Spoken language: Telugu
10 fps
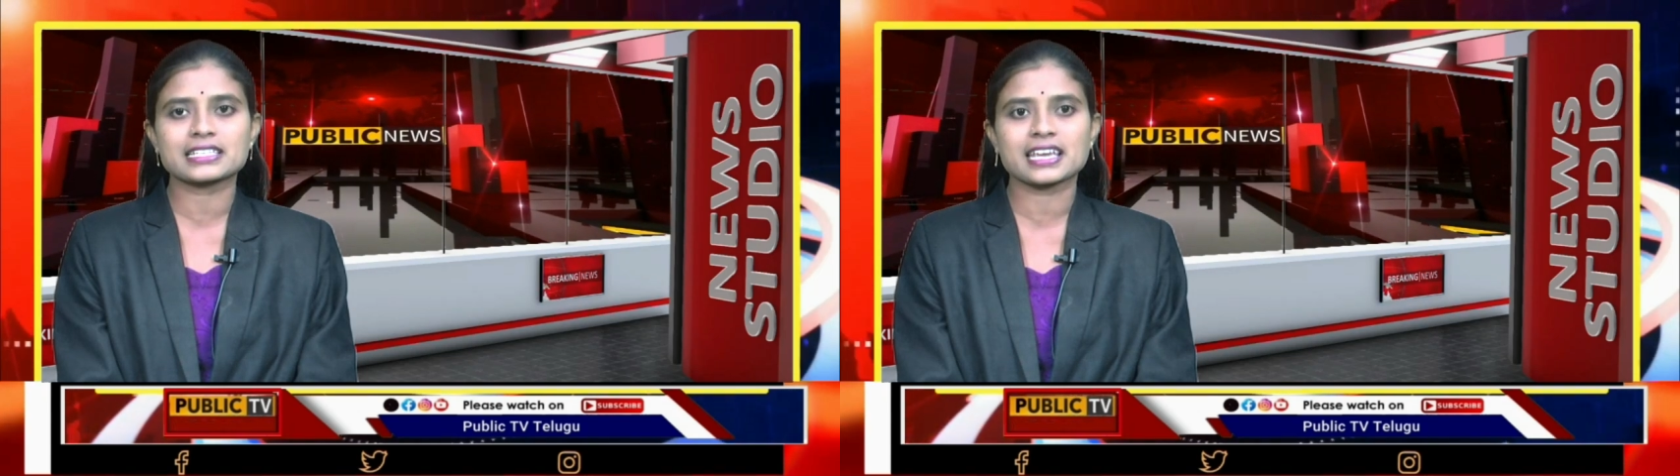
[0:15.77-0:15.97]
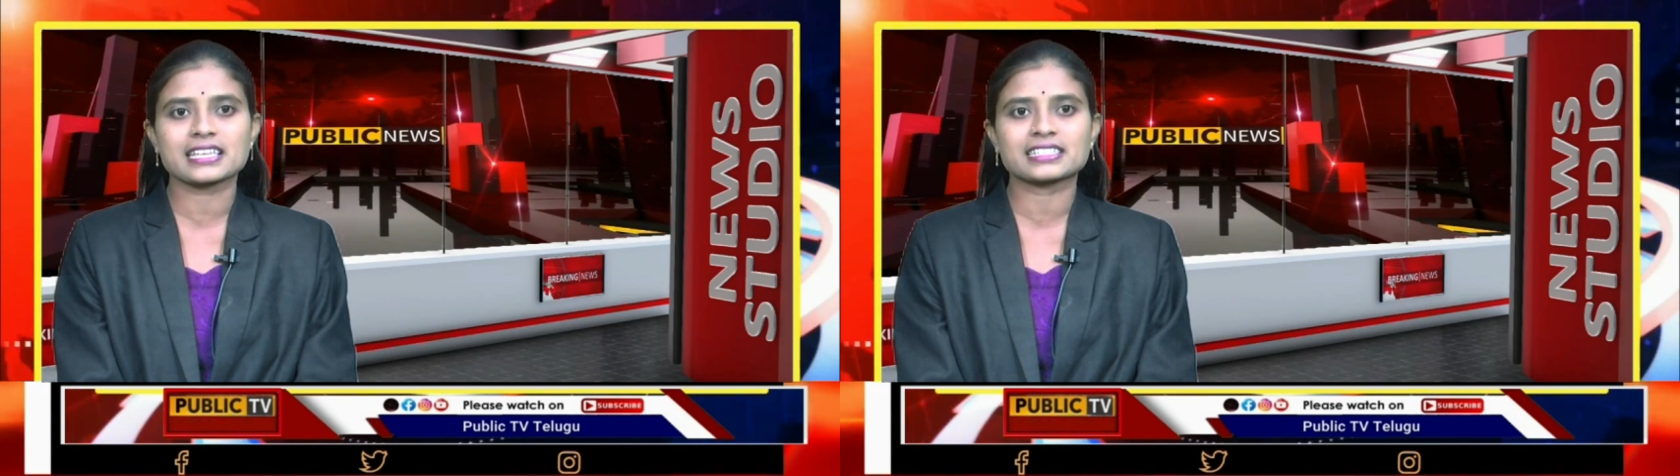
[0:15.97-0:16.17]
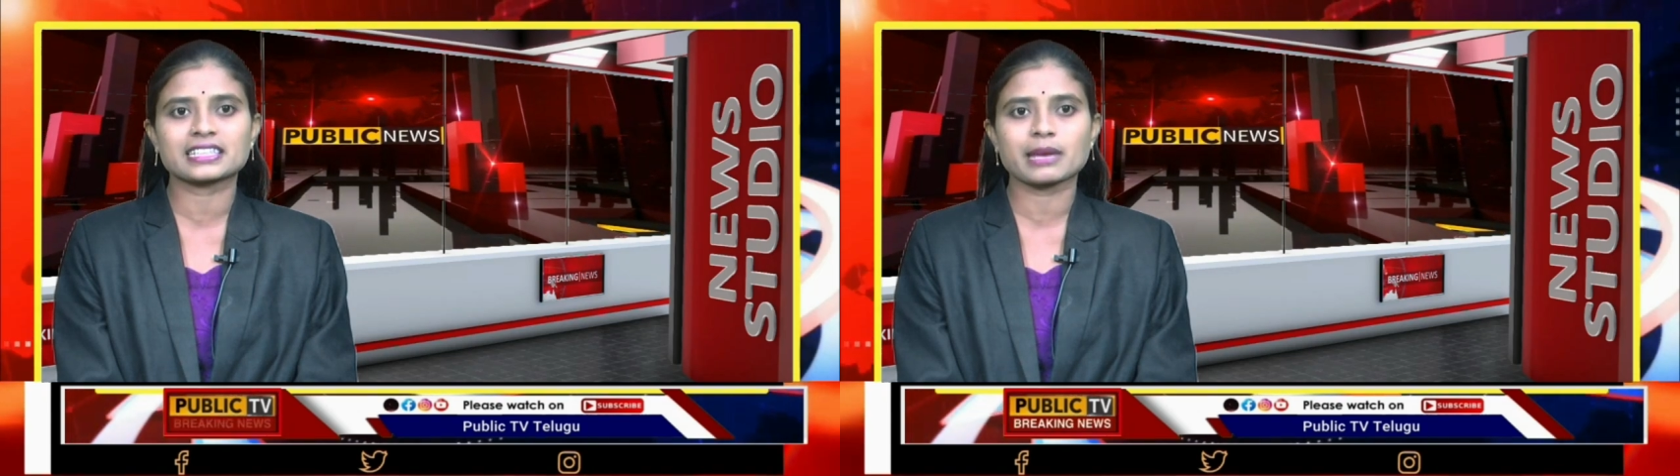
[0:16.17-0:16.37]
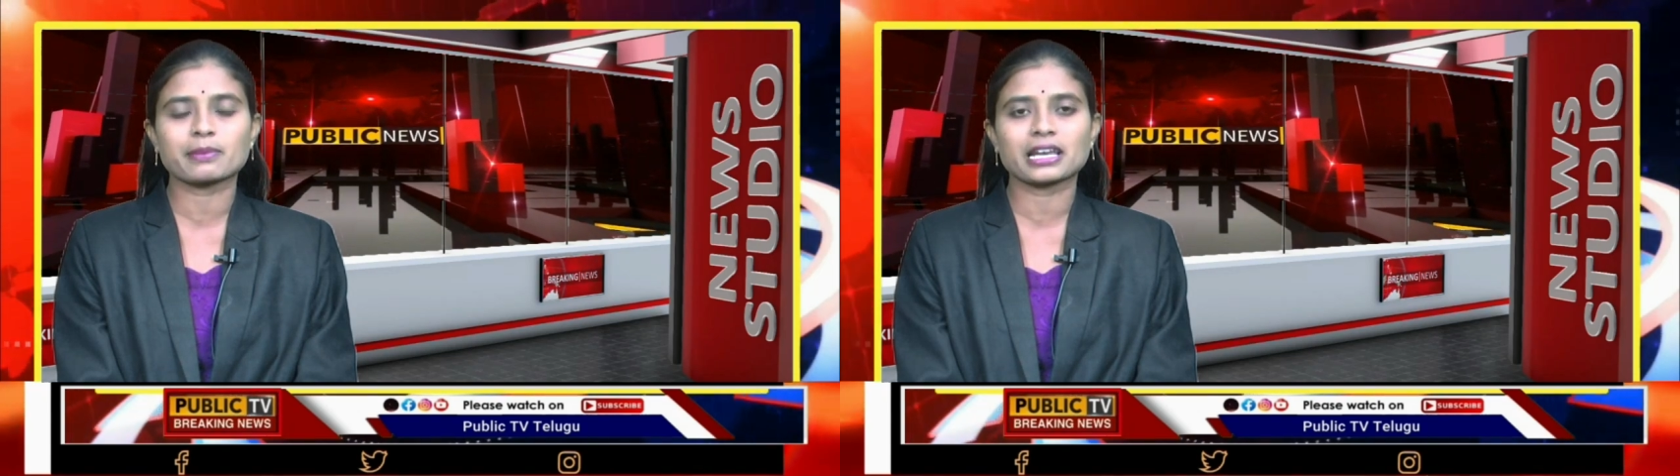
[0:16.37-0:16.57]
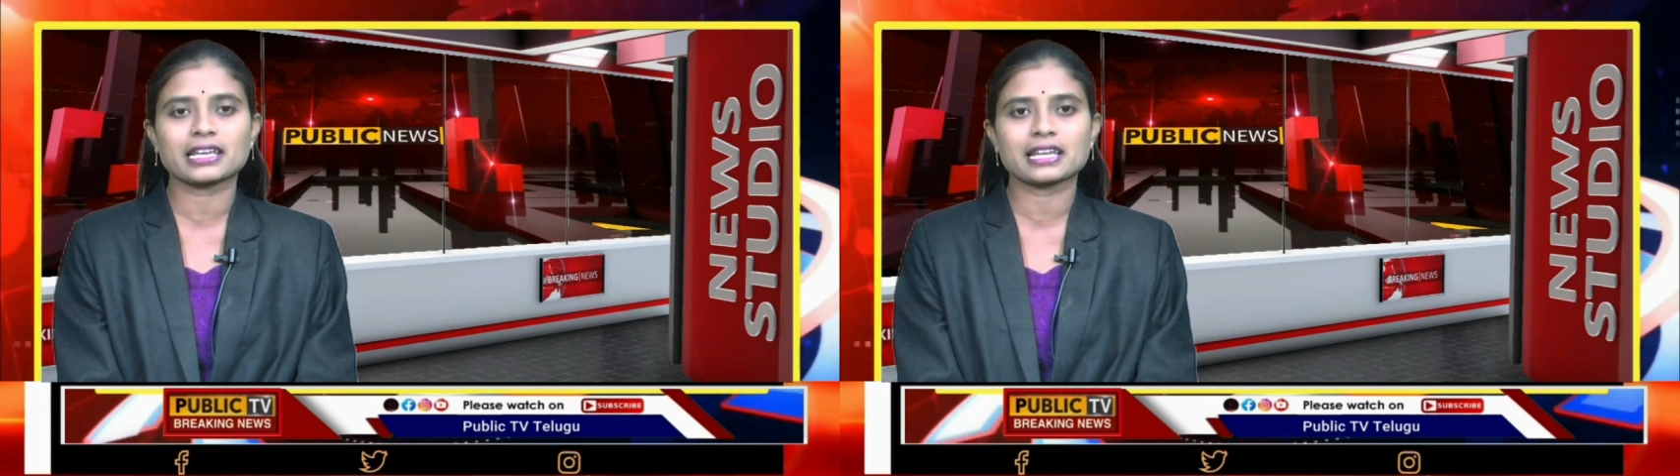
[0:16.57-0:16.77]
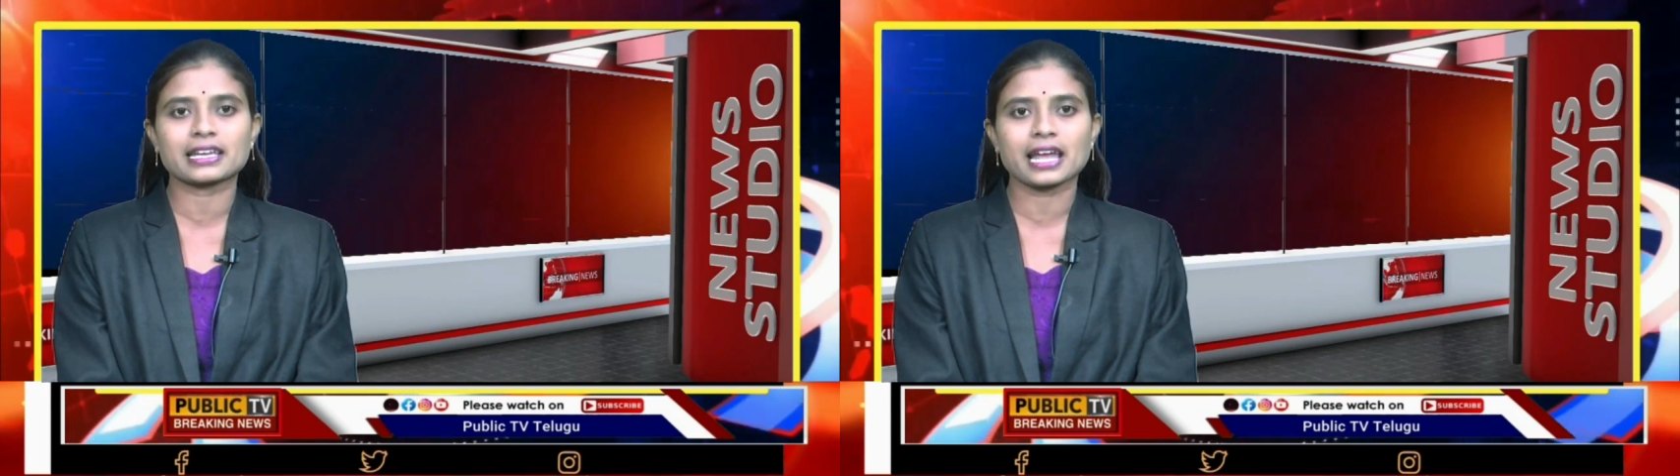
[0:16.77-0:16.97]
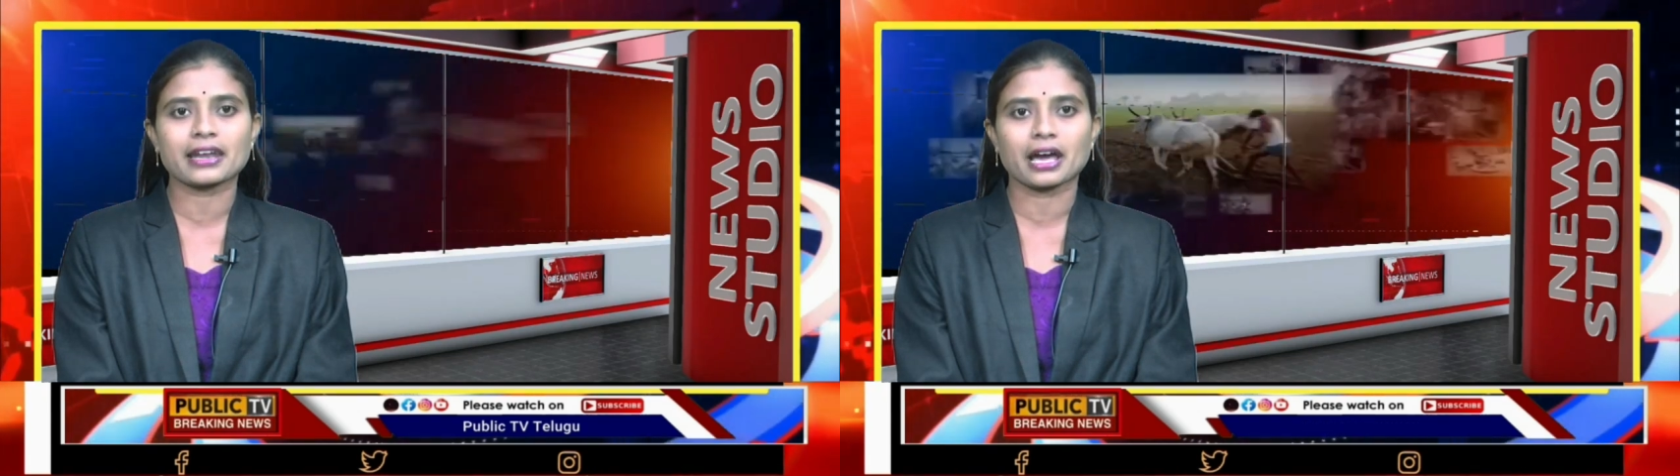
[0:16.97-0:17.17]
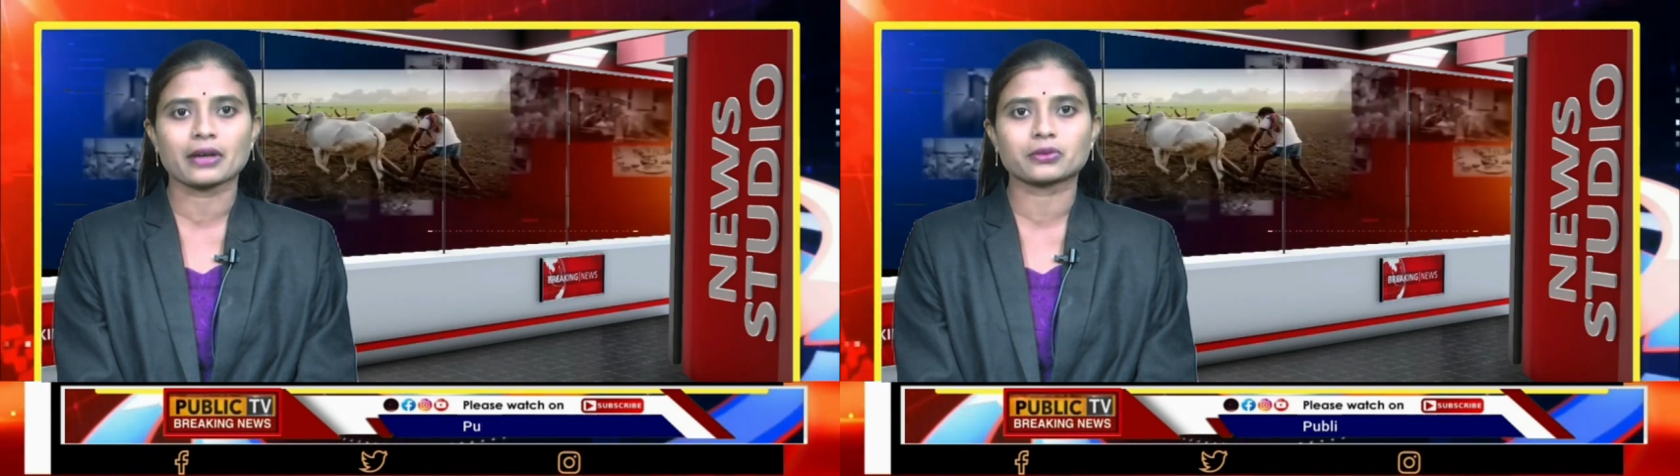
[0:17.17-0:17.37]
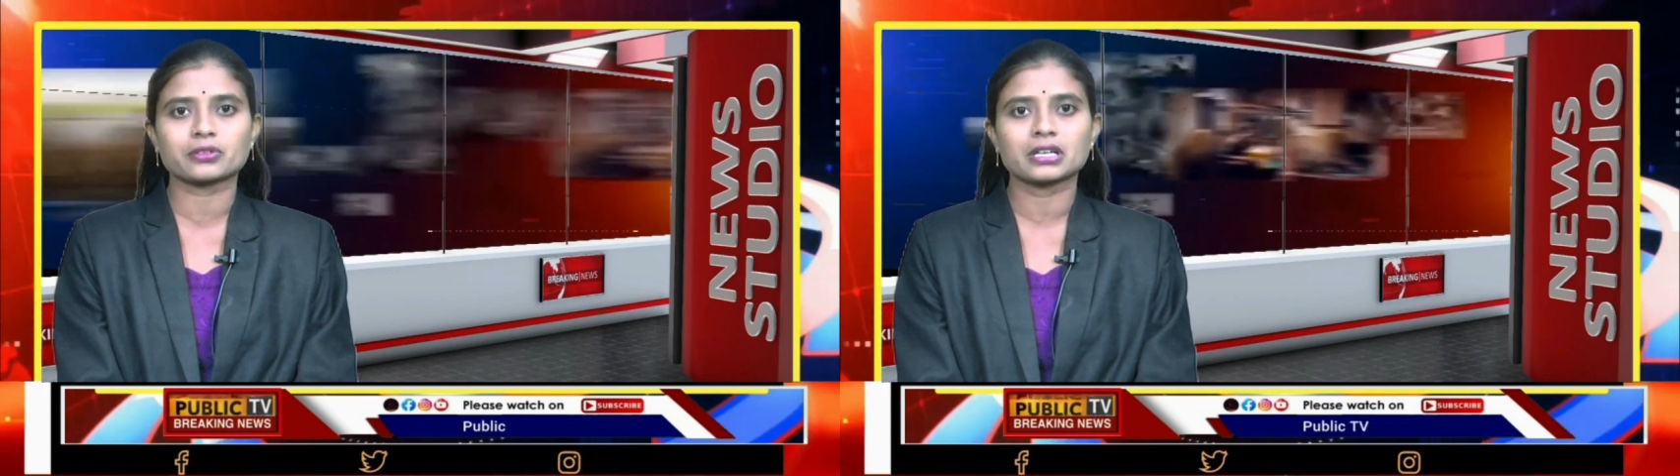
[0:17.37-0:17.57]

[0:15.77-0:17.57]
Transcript: తన తోటి ఉన్న ఇద్దరు